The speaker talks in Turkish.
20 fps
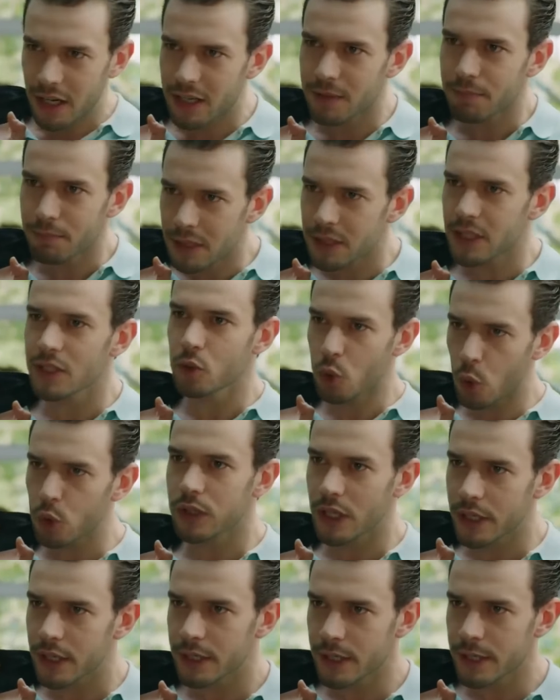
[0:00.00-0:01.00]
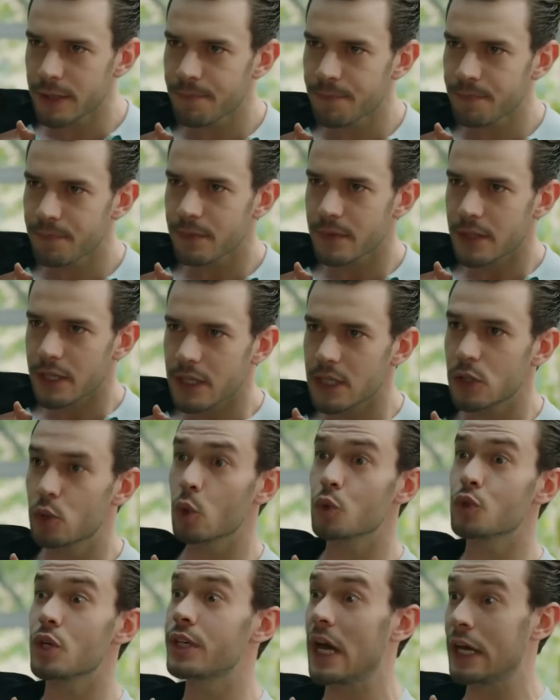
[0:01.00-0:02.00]
arınmanın yollarını ilk
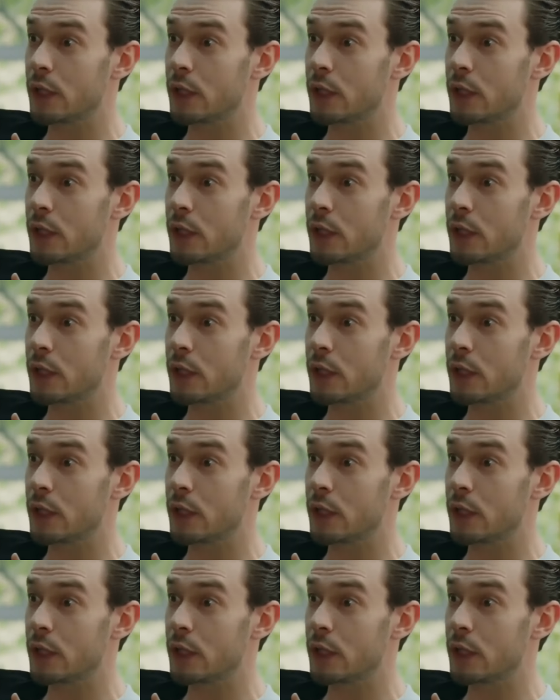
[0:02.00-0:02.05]
önce